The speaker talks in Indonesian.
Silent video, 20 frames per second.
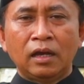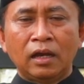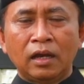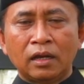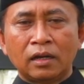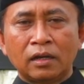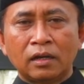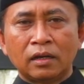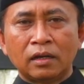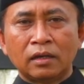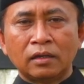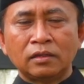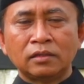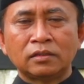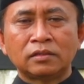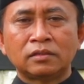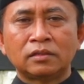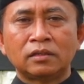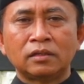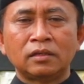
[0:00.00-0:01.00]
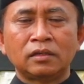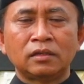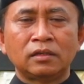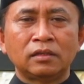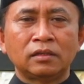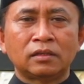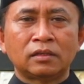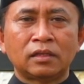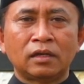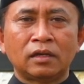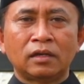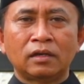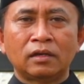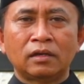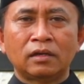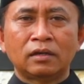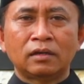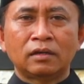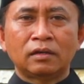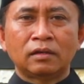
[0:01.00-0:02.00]
anak istri kita,
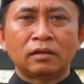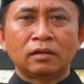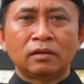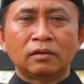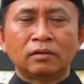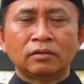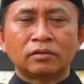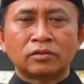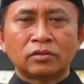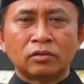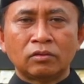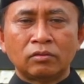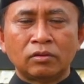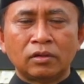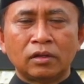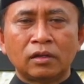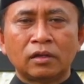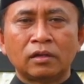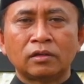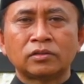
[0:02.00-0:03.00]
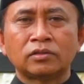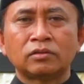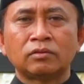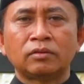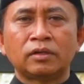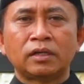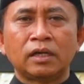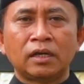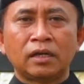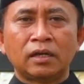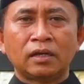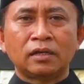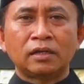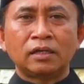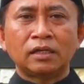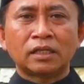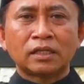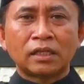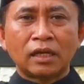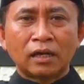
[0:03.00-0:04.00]
saudara-saudara
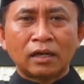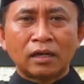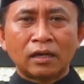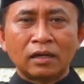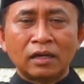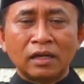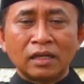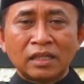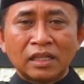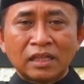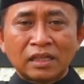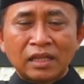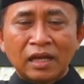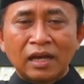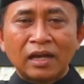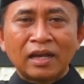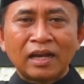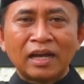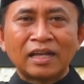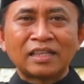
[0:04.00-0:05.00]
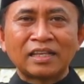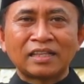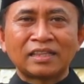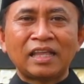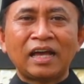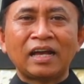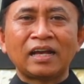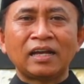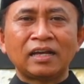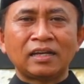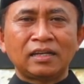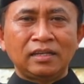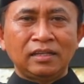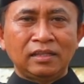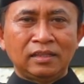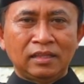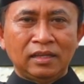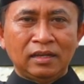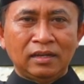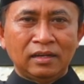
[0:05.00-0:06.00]
kita, tetangga-tetangga
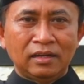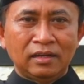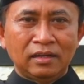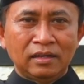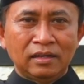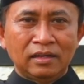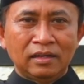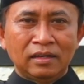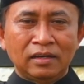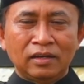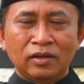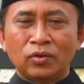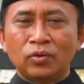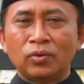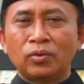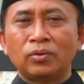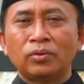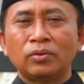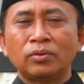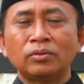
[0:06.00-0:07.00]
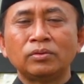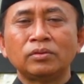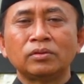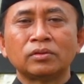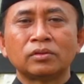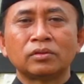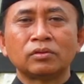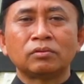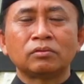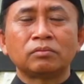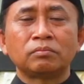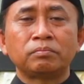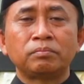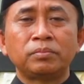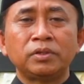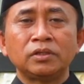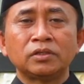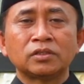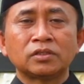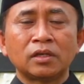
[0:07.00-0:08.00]
kita untuk
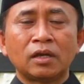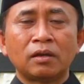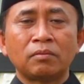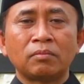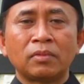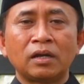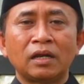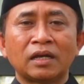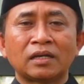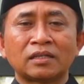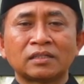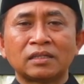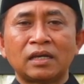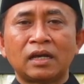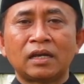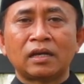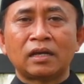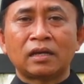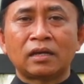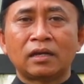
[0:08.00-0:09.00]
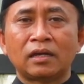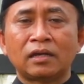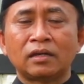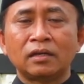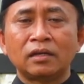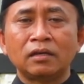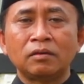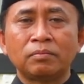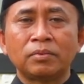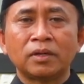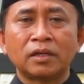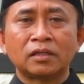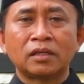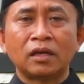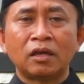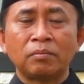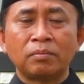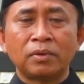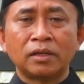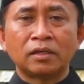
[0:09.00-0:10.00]
bisa melaksanakan
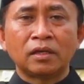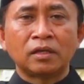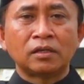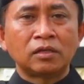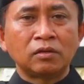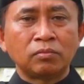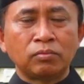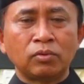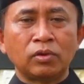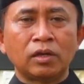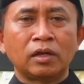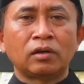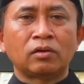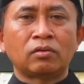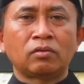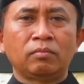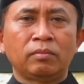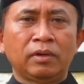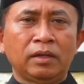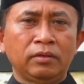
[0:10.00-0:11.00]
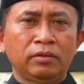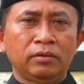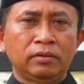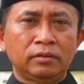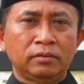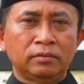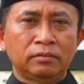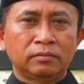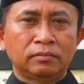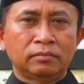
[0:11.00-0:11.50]
ibadah-ibadah di bulan Ramadan.